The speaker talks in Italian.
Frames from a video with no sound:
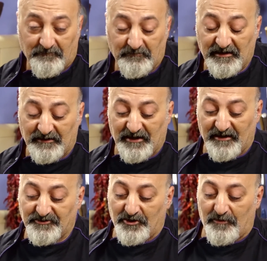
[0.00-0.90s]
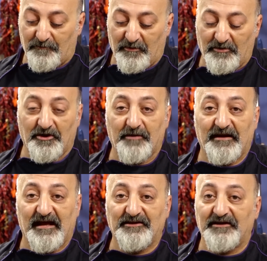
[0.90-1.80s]
in realtà sono pomodori
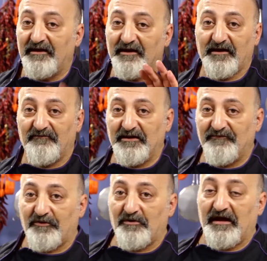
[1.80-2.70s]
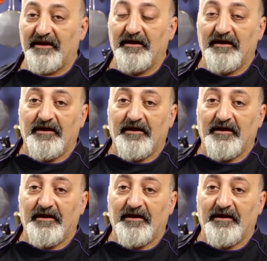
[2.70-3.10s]
pelati che vado a frullare.